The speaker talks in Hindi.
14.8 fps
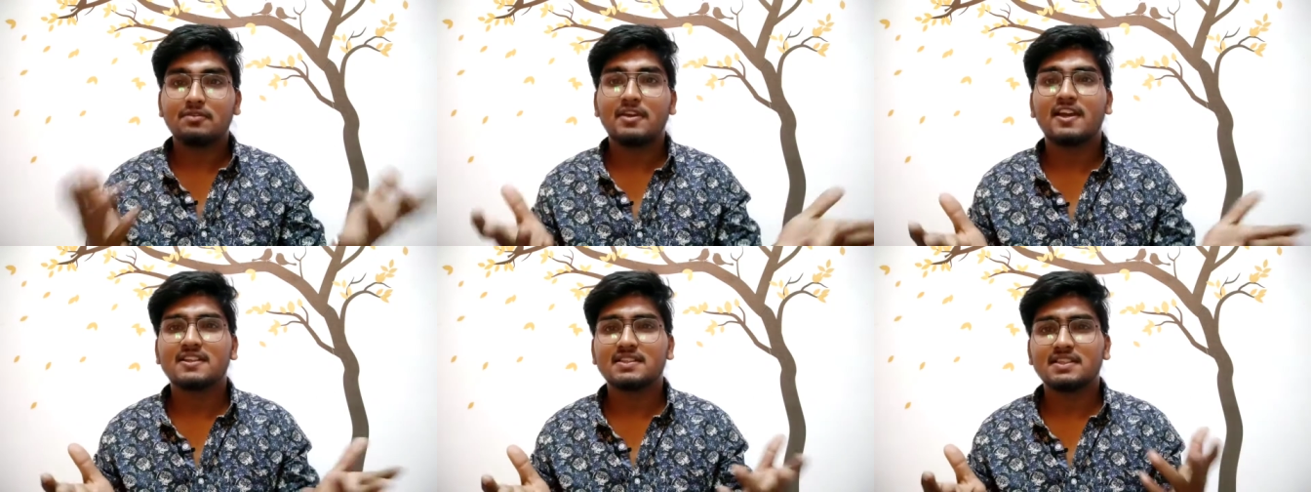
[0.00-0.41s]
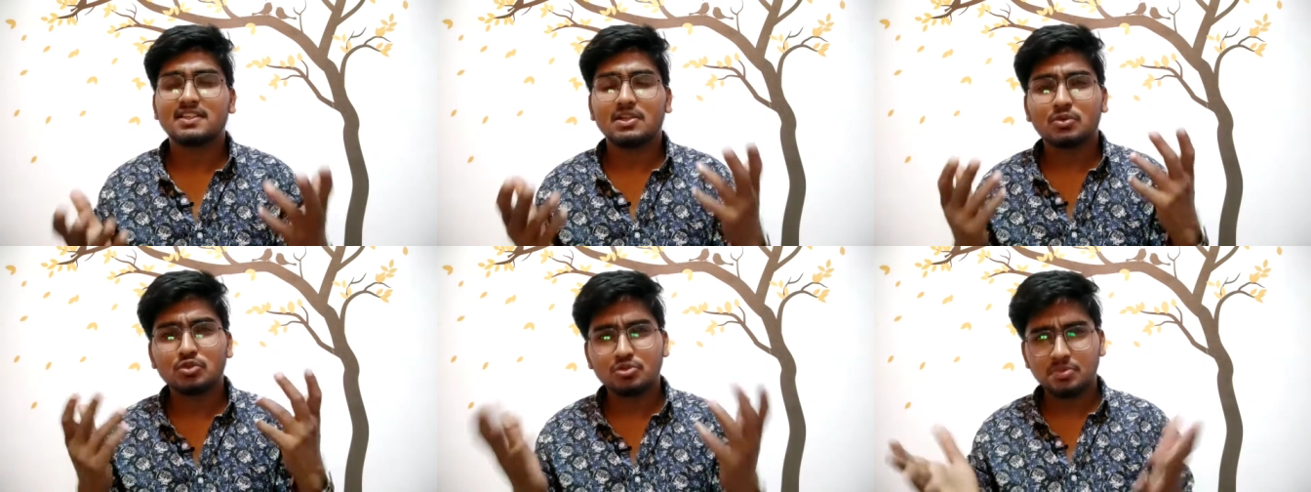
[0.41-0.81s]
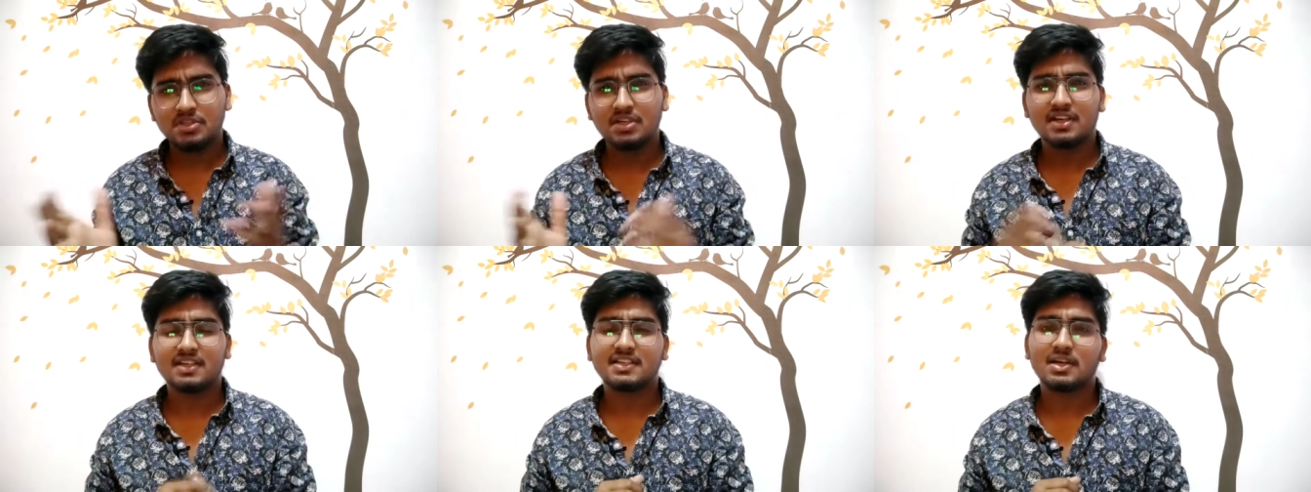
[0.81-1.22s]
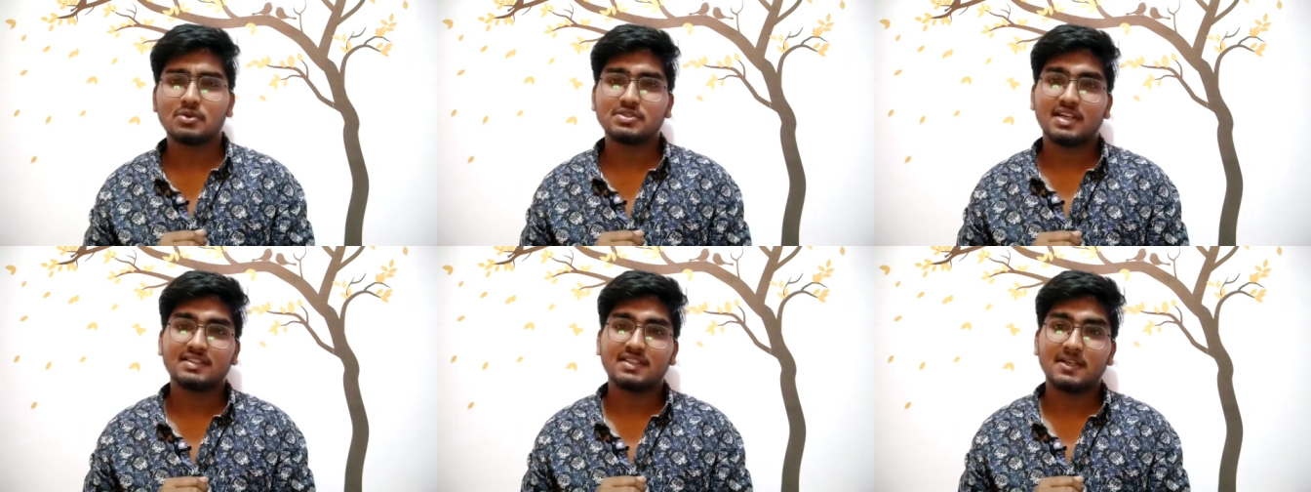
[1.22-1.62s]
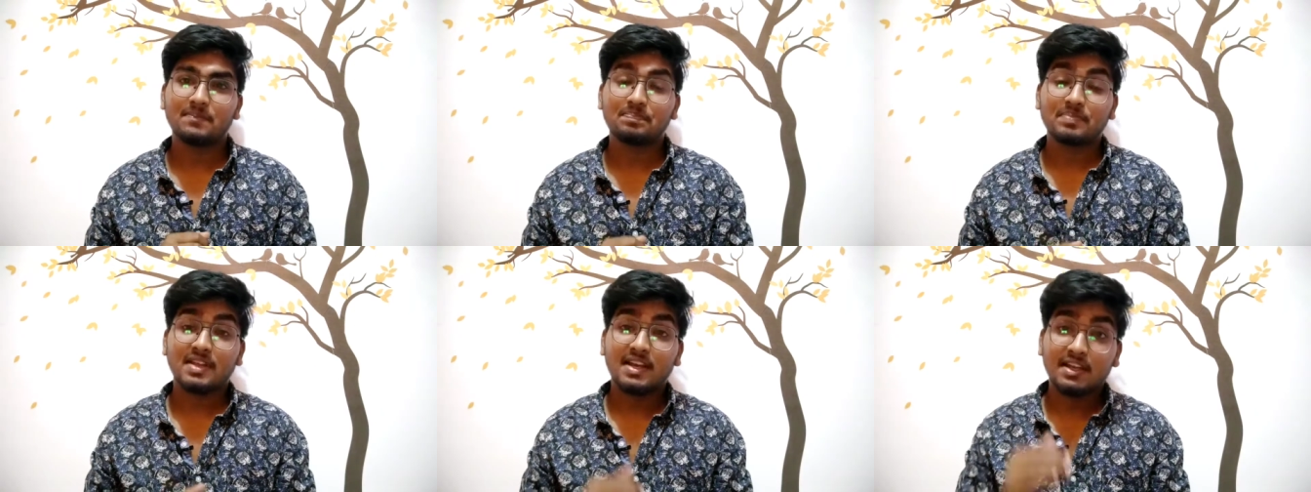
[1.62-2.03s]
हैं फेंक देते हैं कुछ भी घटना हो जाती
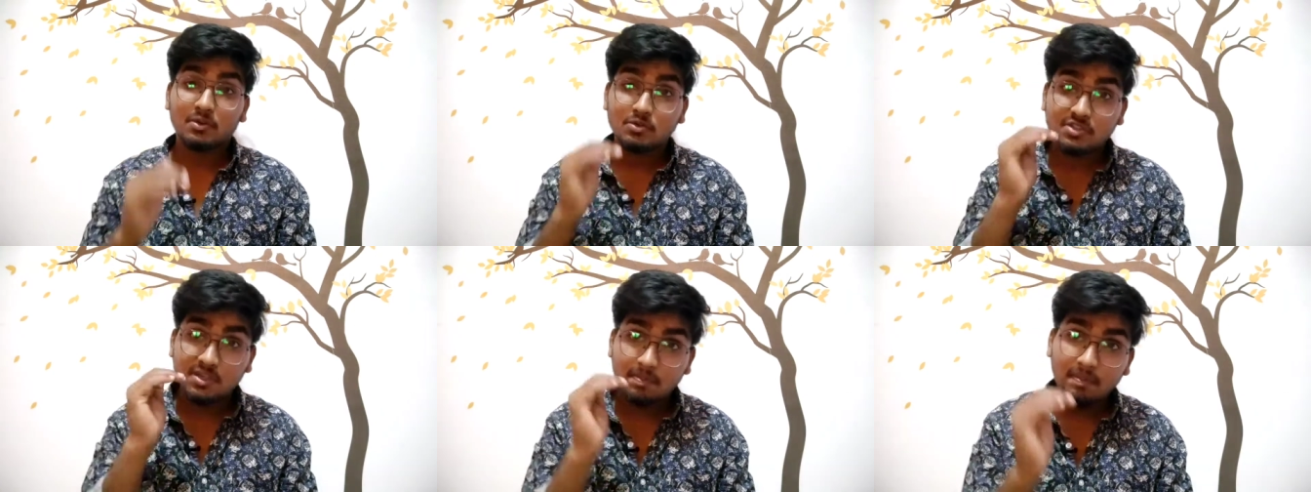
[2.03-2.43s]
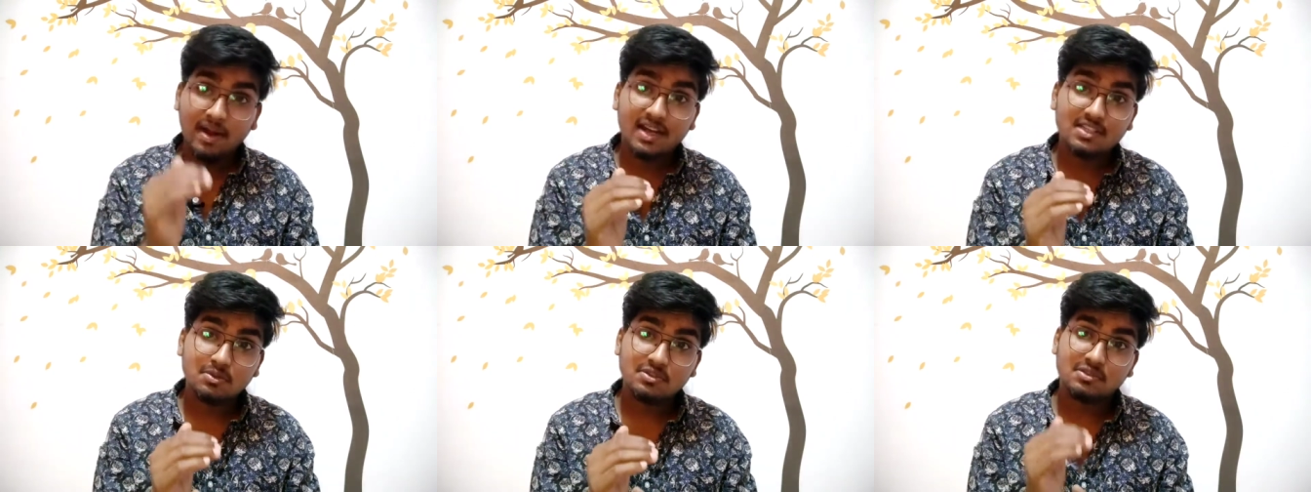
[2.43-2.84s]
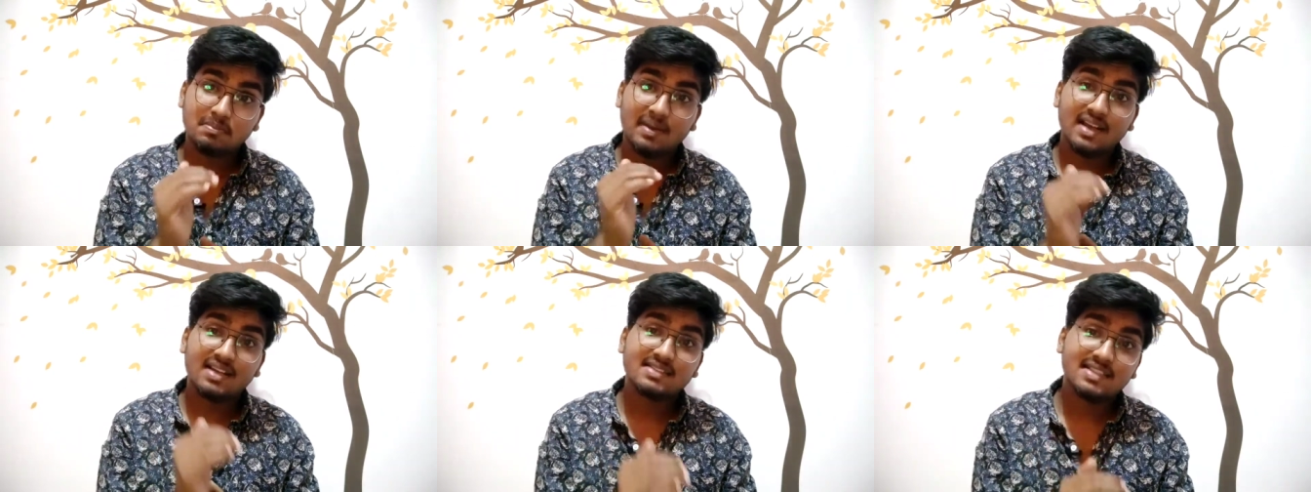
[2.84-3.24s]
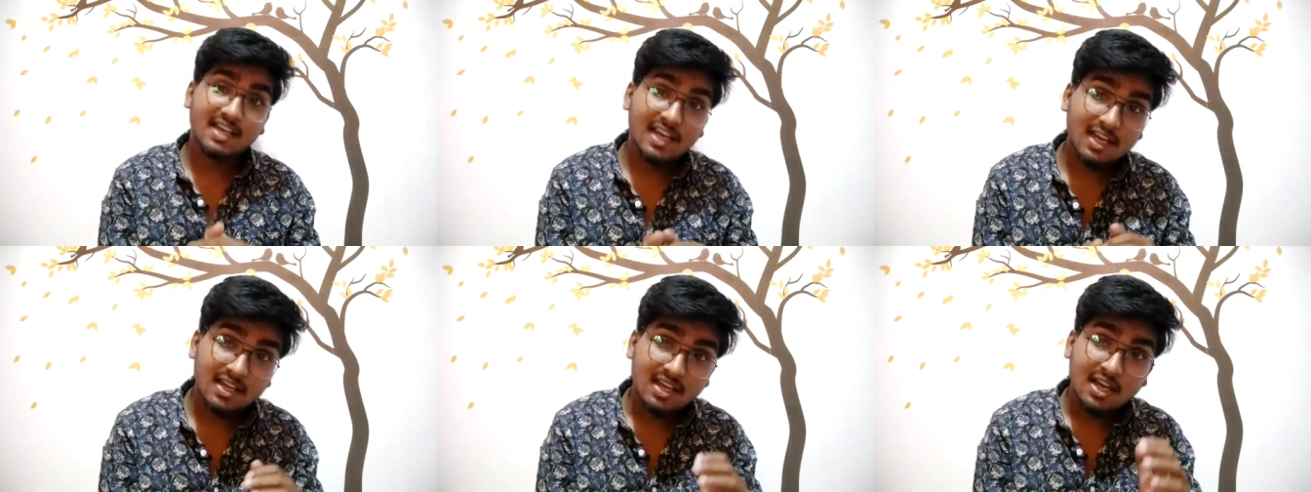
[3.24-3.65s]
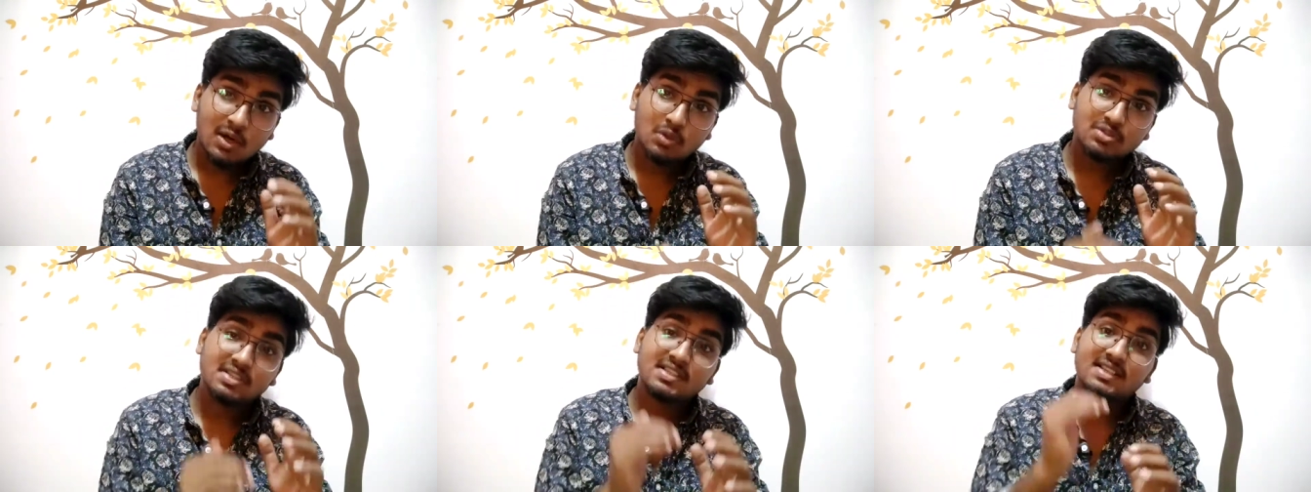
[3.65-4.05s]
है तो उसके पास वो स्पैक्स है
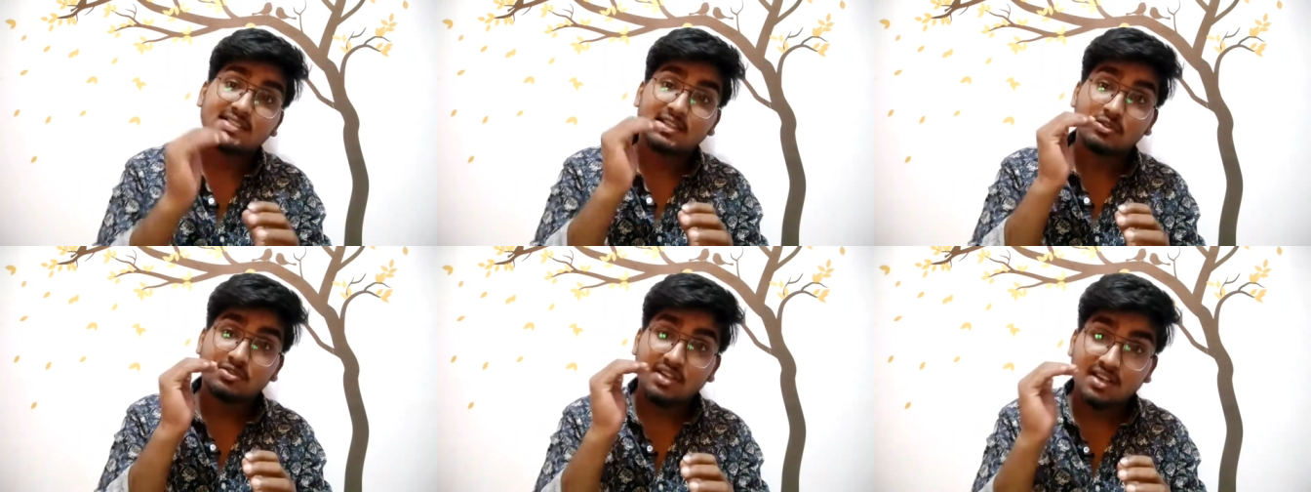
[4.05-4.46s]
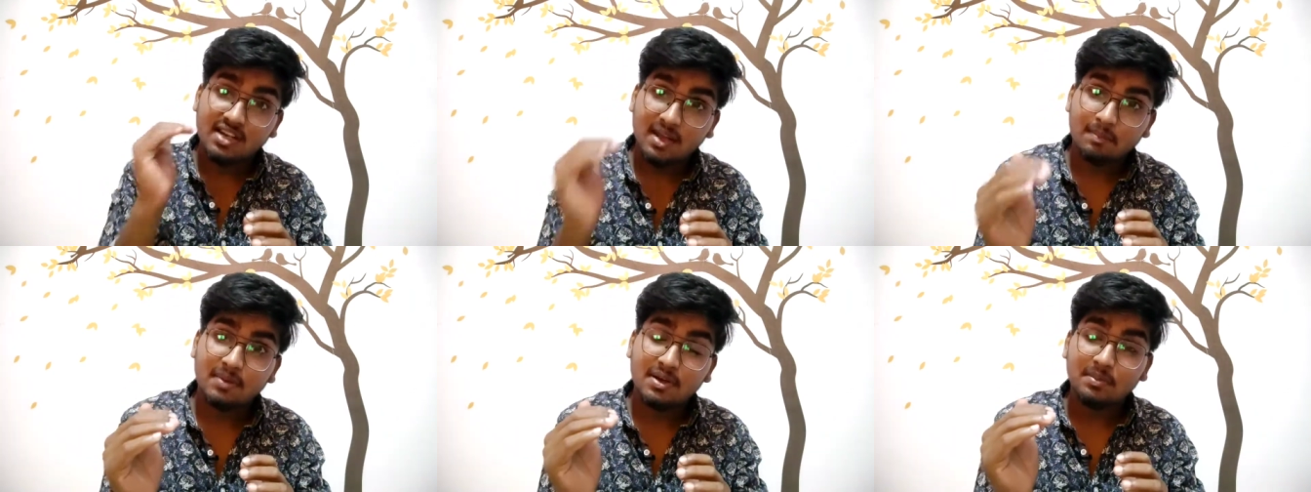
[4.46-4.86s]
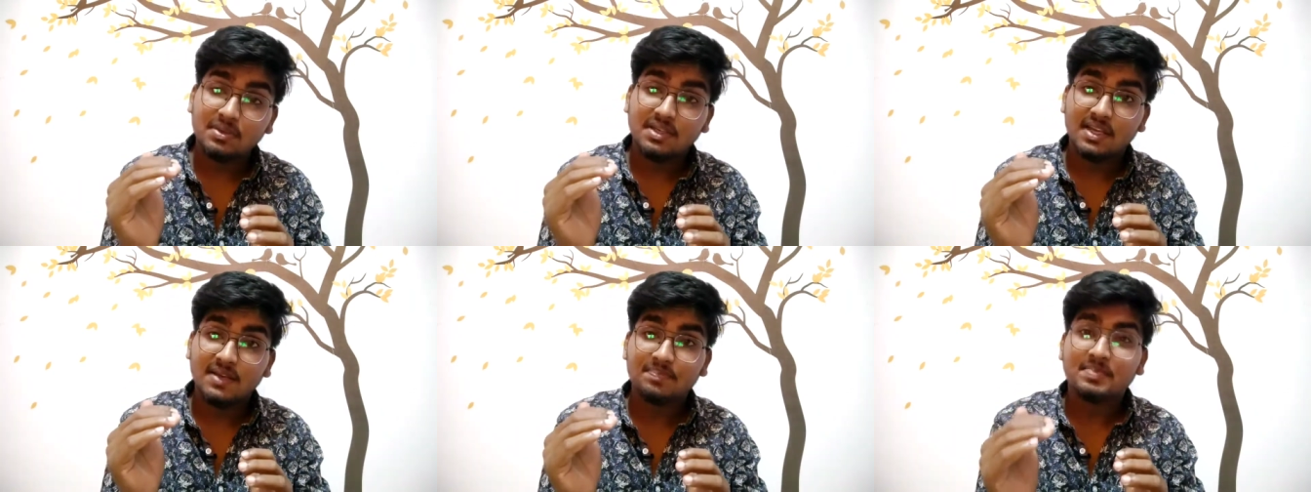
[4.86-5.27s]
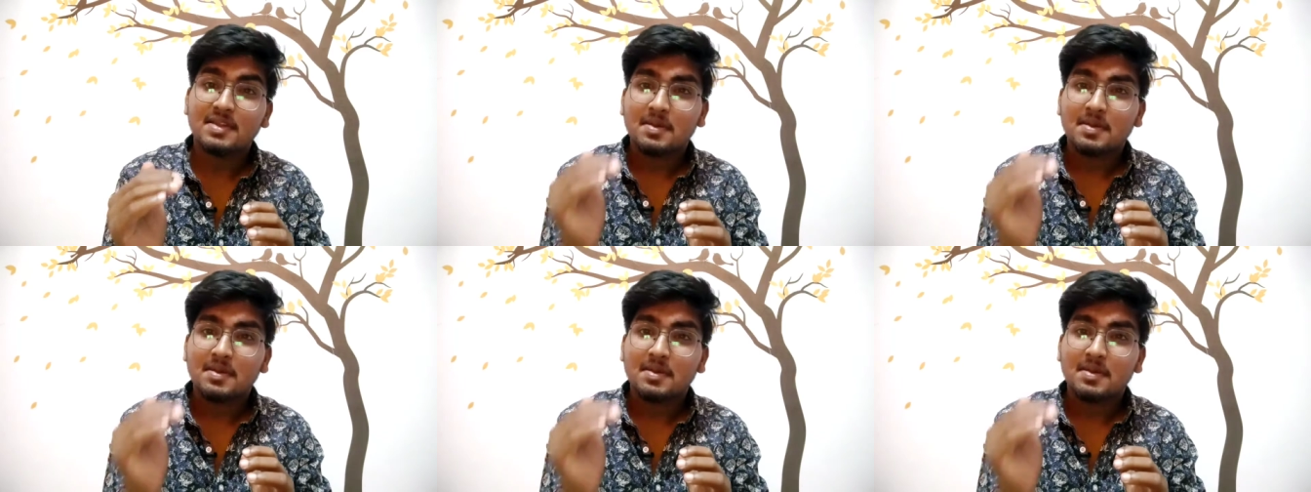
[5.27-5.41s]
उसके साथ साथ उसका रैपर भी है